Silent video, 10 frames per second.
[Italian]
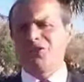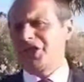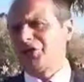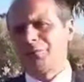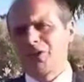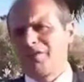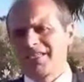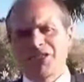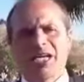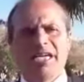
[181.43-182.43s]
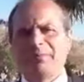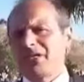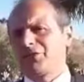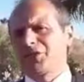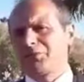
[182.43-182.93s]
non c'è l'obbligo vaccinale
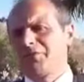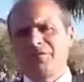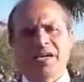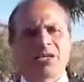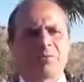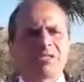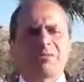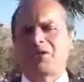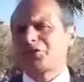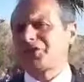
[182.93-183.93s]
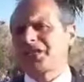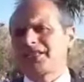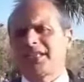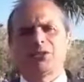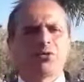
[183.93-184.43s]
perché non si può fare. Come sapete ci sono i
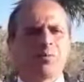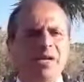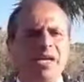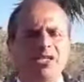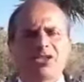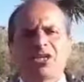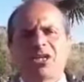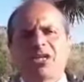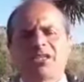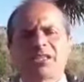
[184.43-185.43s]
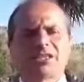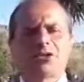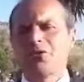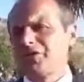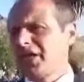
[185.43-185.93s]
trattati europei, c'è il
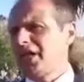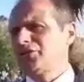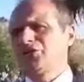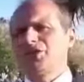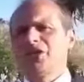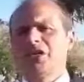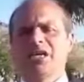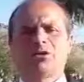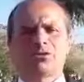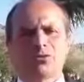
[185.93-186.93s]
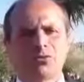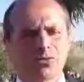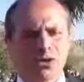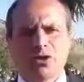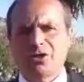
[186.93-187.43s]
trattato Oviedo, c'è la
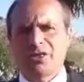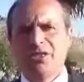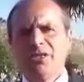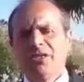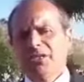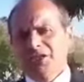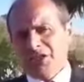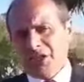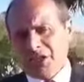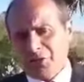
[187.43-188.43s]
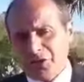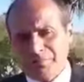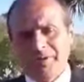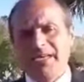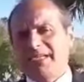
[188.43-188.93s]
Costituzione, c'è la
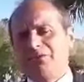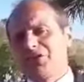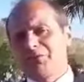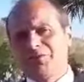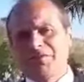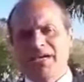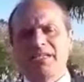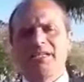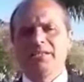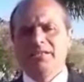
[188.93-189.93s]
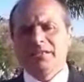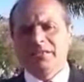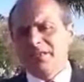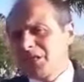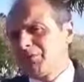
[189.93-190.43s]
Norimberga, non si può fare.
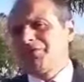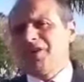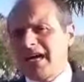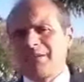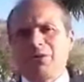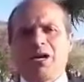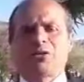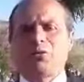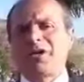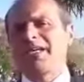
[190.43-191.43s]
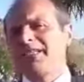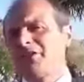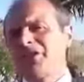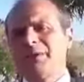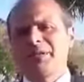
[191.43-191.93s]
Si può fare però alcune
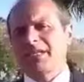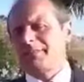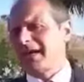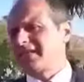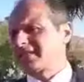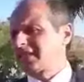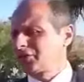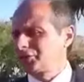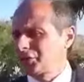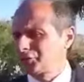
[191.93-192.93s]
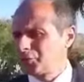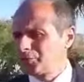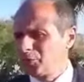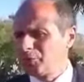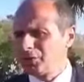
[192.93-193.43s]
categorie perché magari stanno a contatto
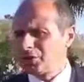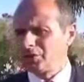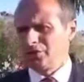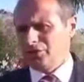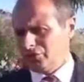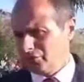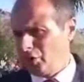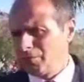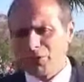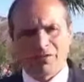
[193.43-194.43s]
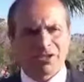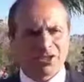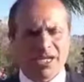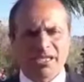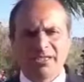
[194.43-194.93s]
col pubblico, obbligo
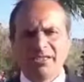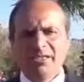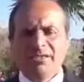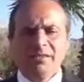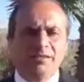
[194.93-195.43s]
vaccinale